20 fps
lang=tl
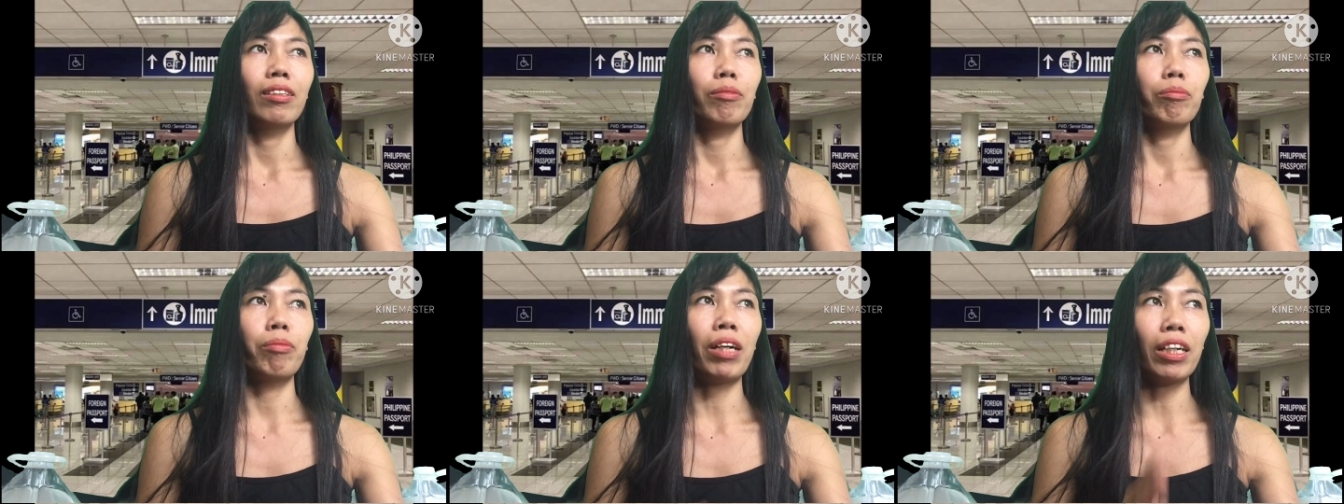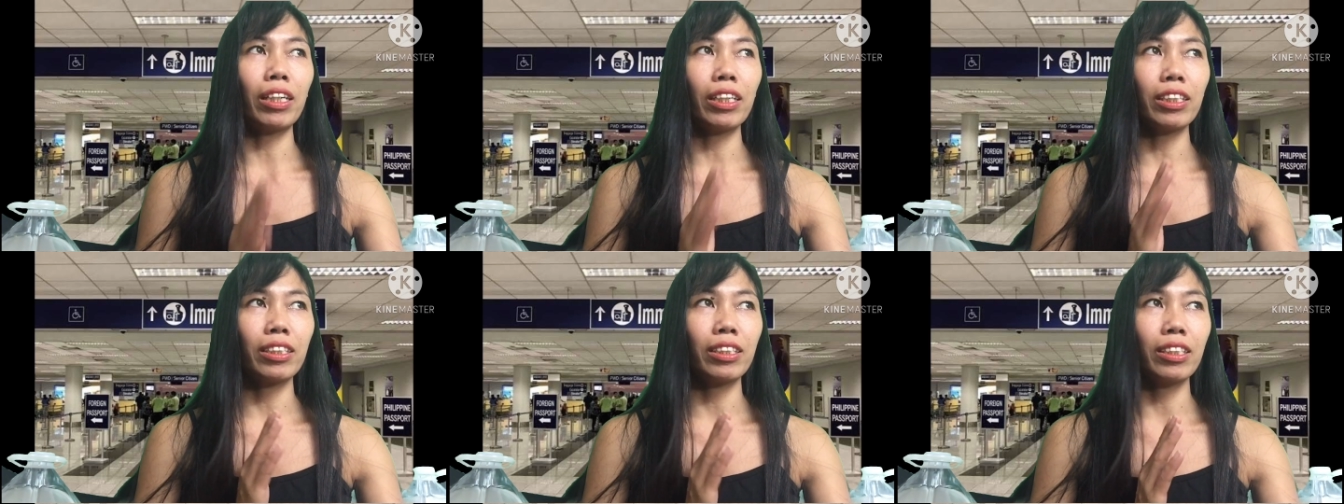
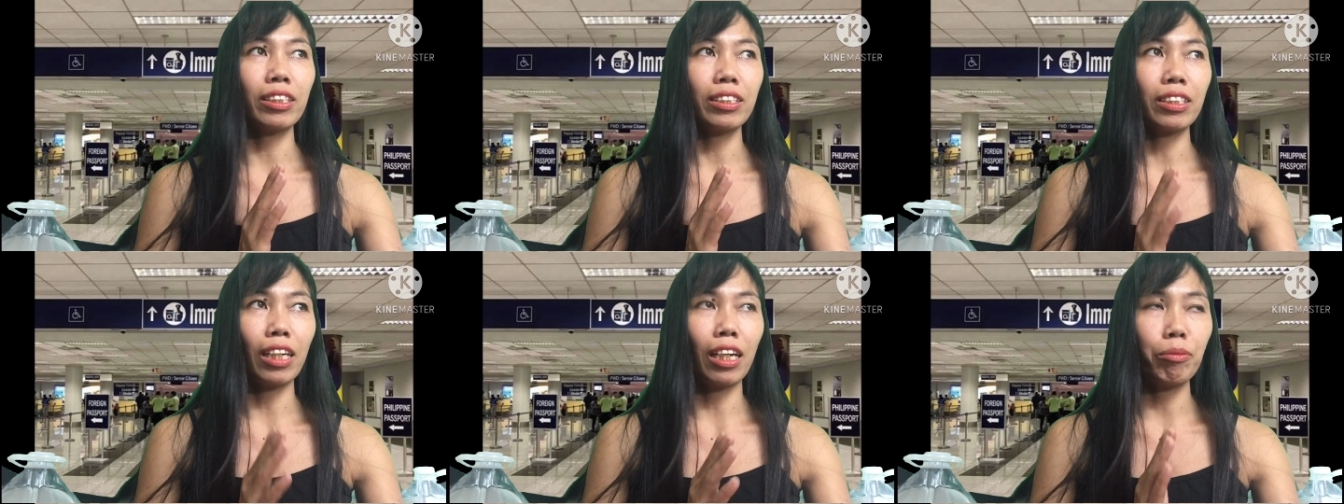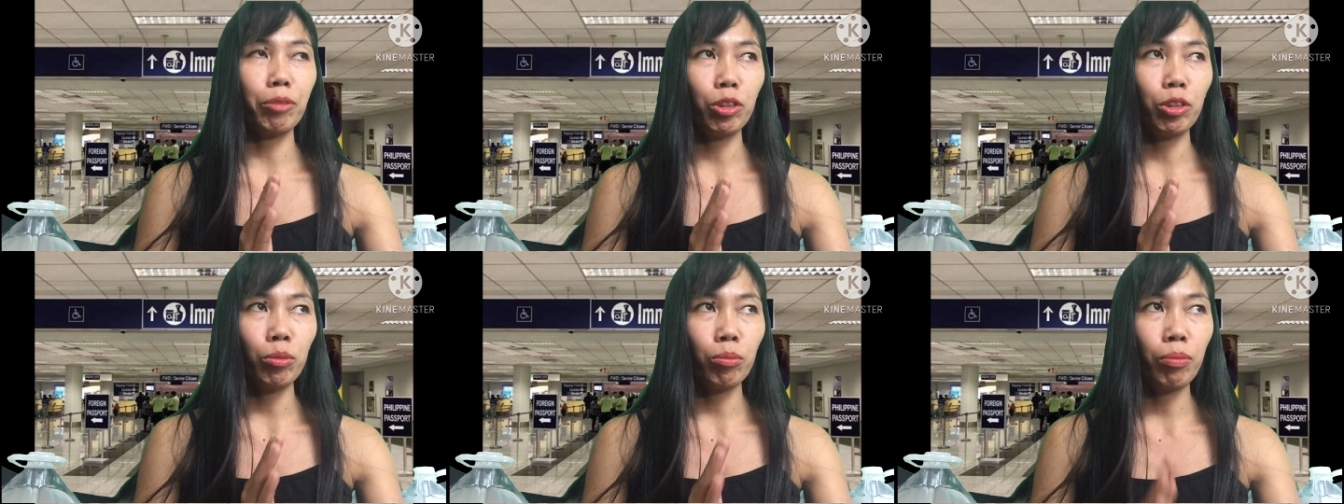Bakit nasa
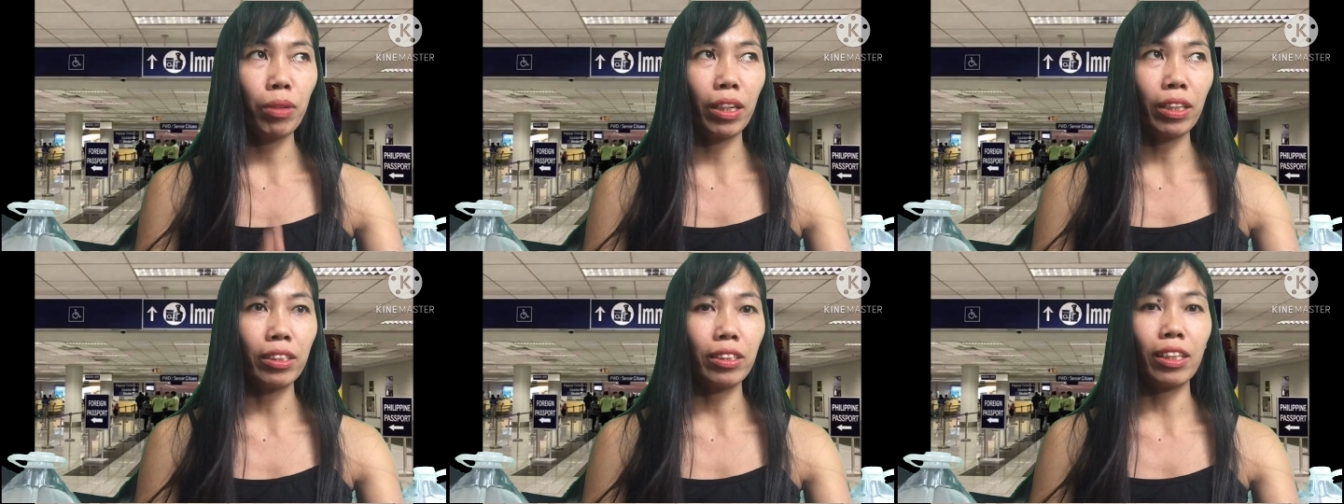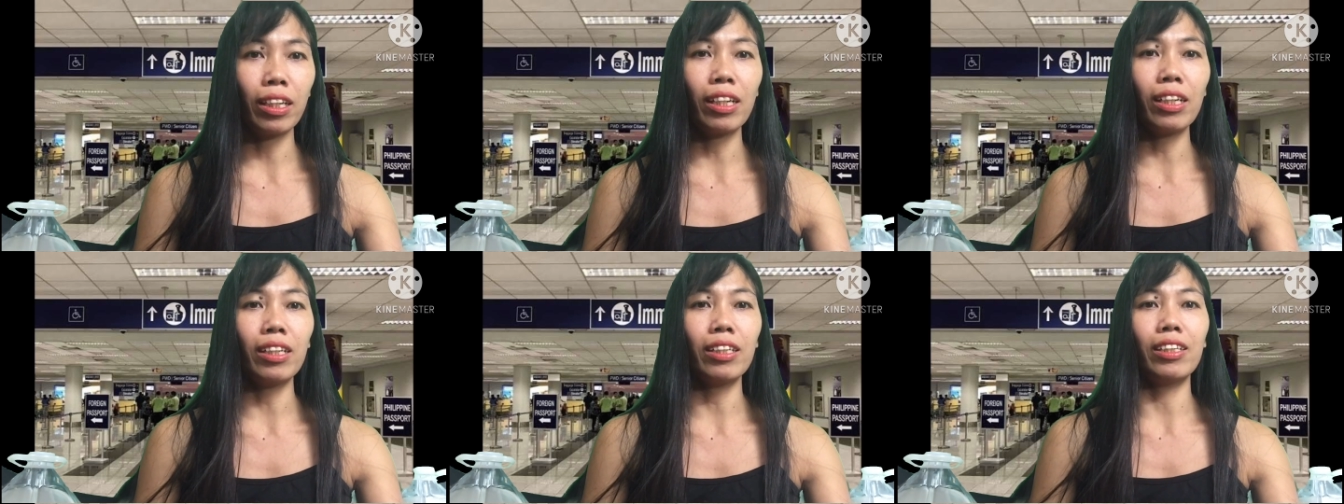amin yung
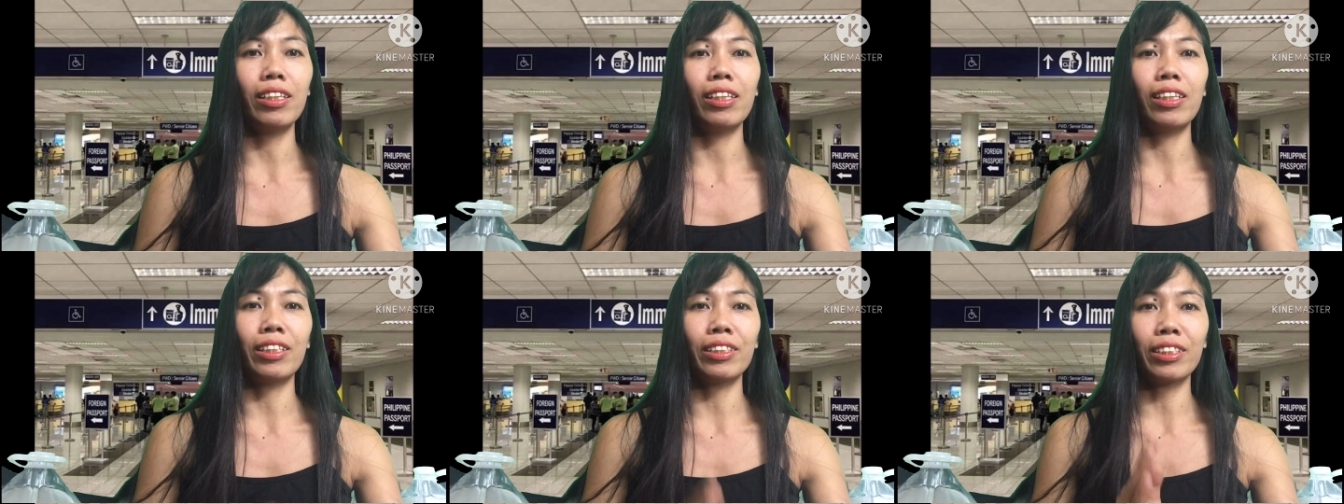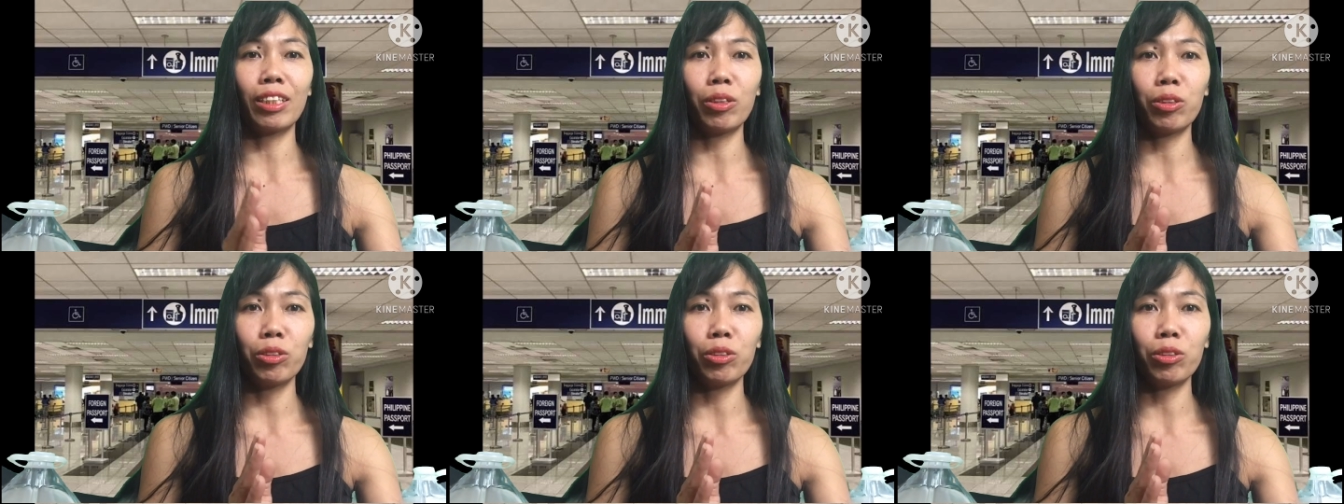bata? Ilang